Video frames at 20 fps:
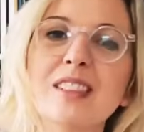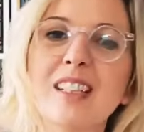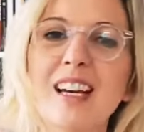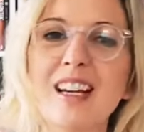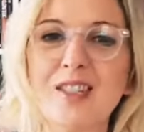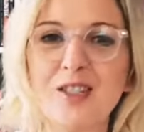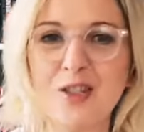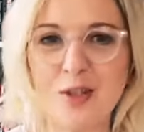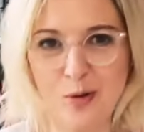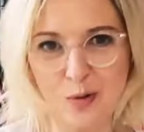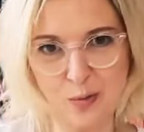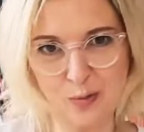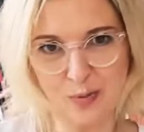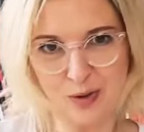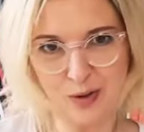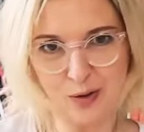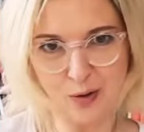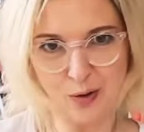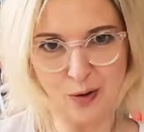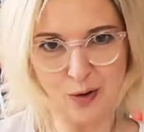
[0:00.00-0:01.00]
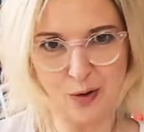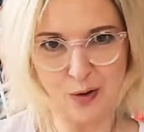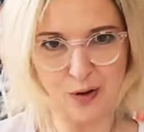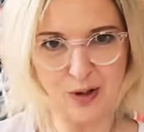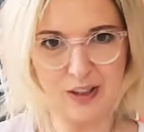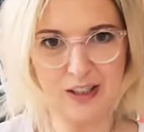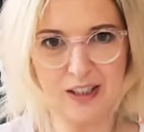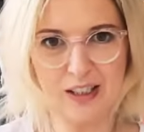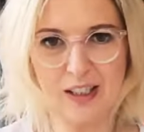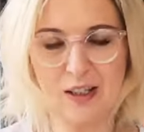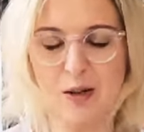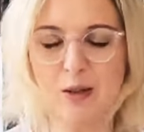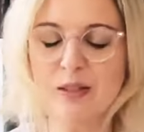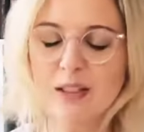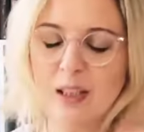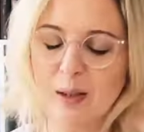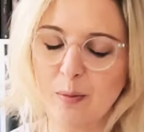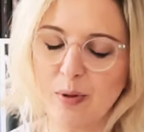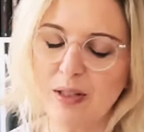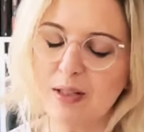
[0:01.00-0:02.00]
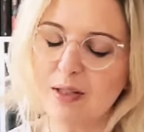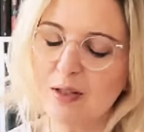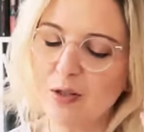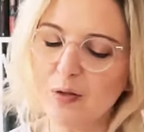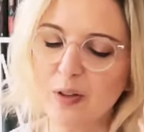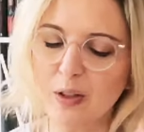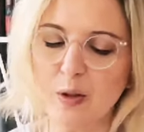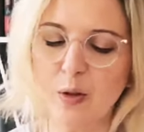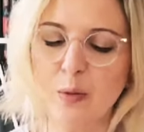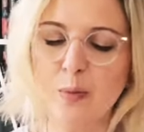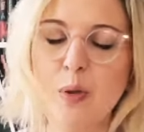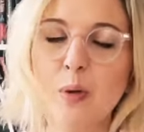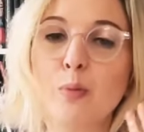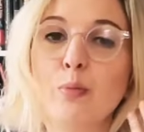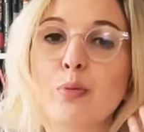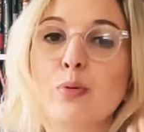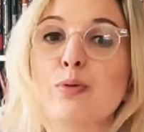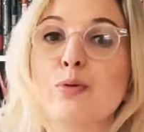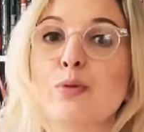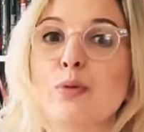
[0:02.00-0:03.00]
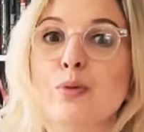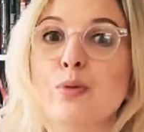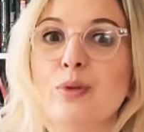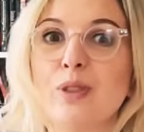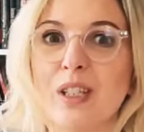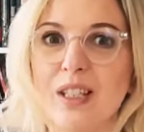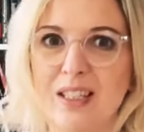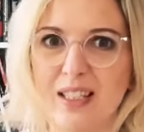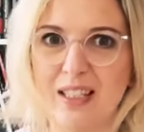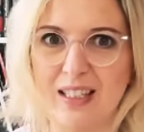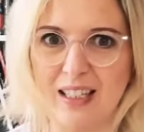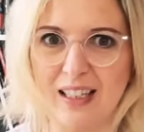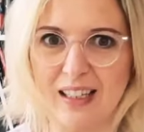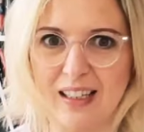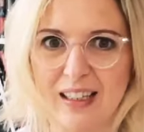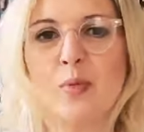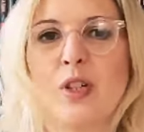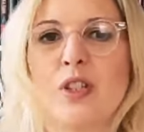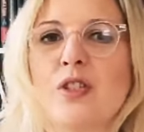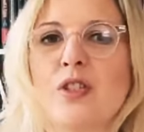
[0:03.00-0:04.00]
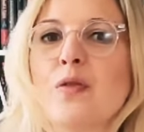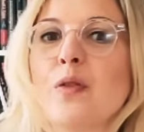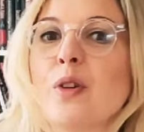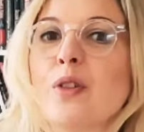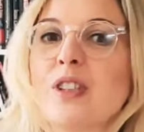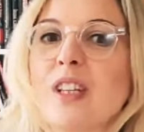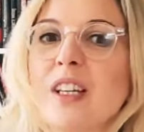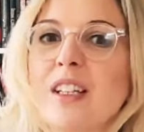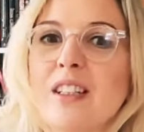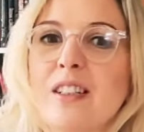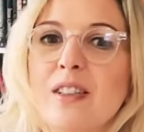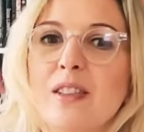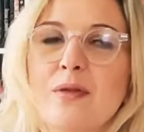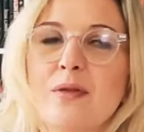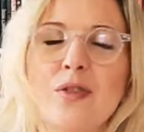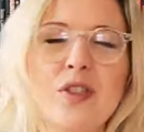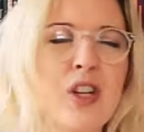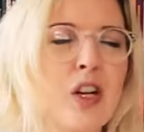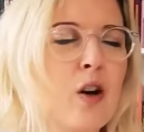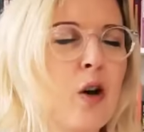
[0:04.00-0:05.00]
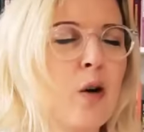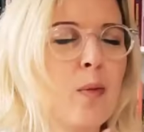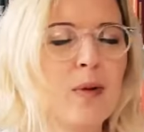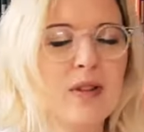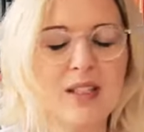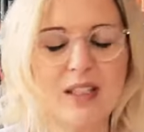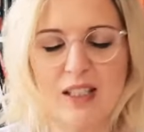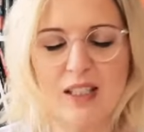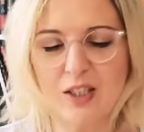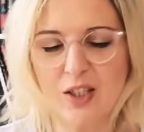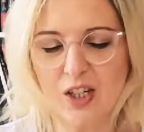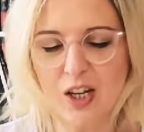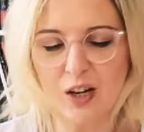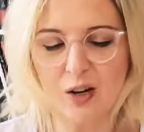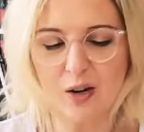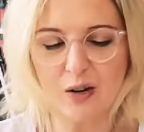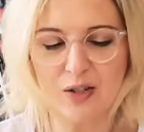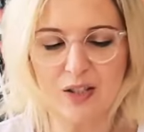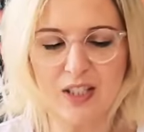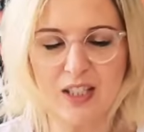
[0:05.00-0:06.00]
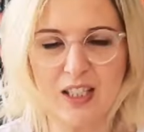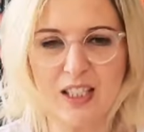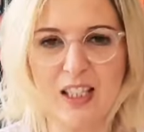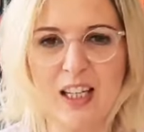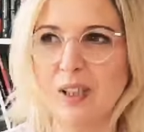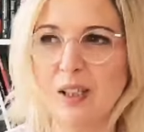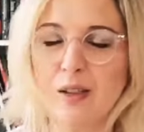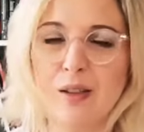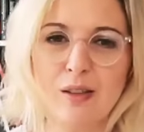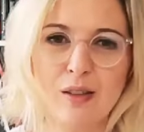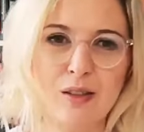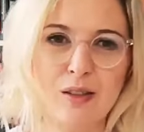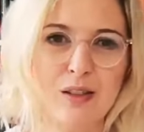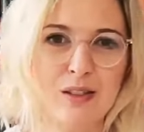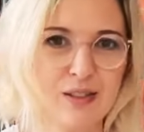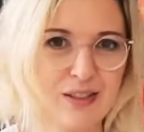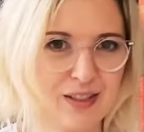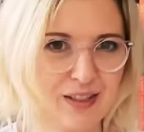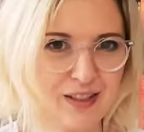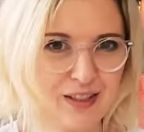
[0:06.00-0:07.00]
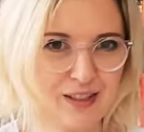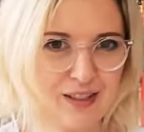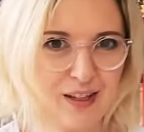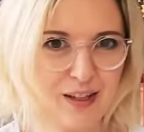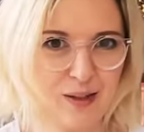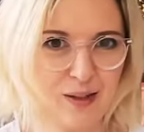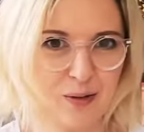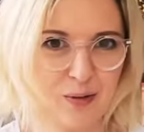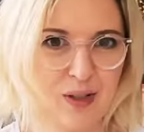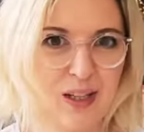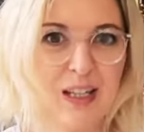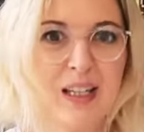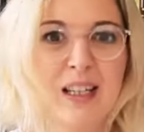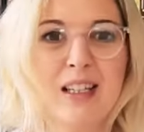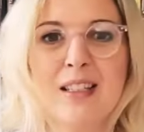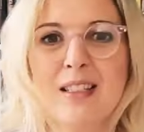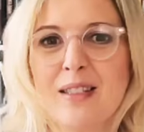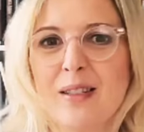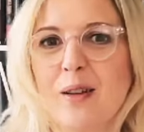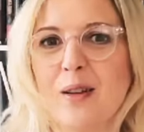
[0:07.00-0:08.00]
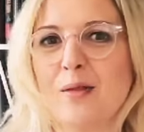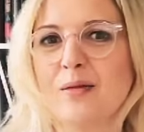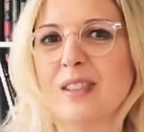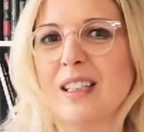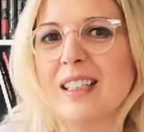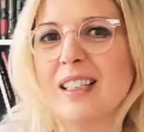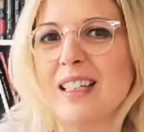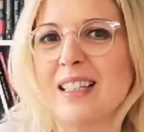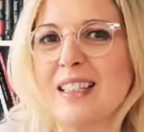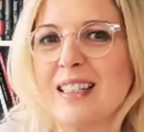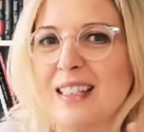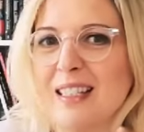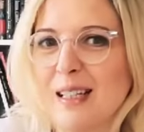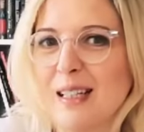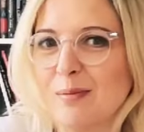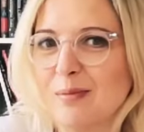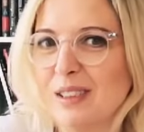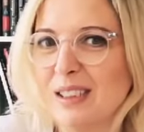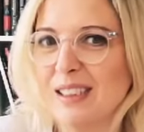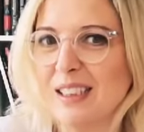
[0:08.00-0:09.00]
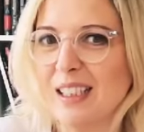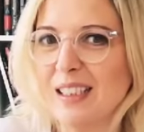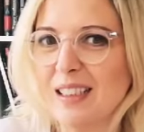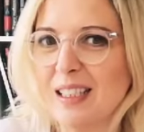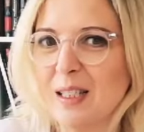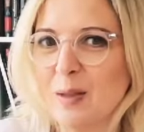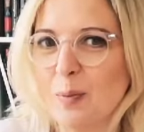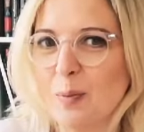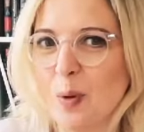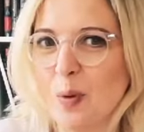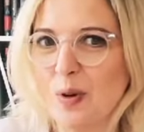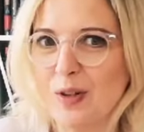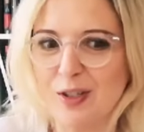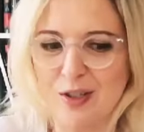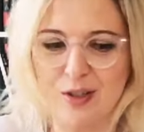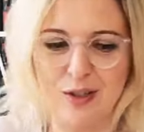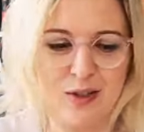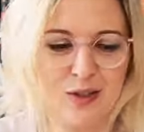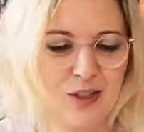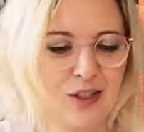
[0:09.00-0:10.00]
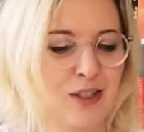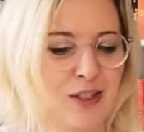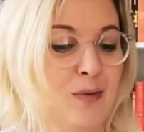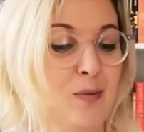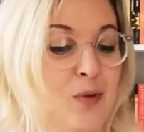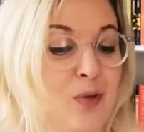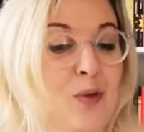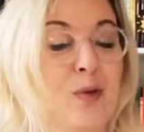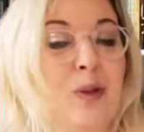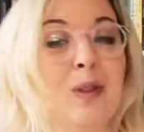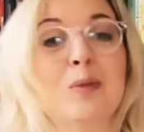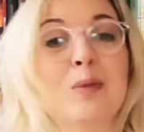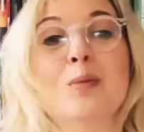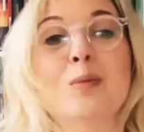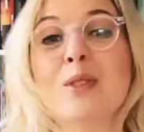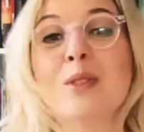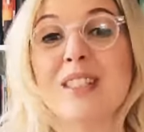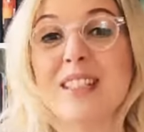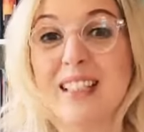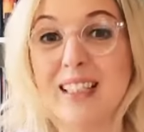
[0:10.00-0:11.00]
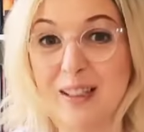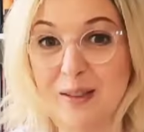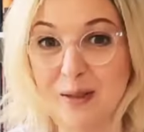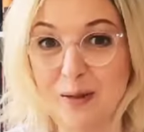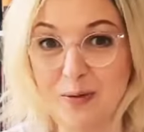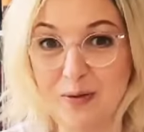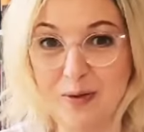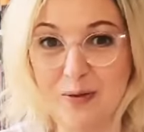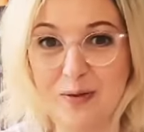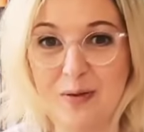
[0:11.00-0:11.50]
też lubi kolory i on tak bardzo świadomie buntuje się przeciwko tej wszechobecnej szarości. Te kolory istnieją. Są takie zamknięte społeczności, na przykład muzyków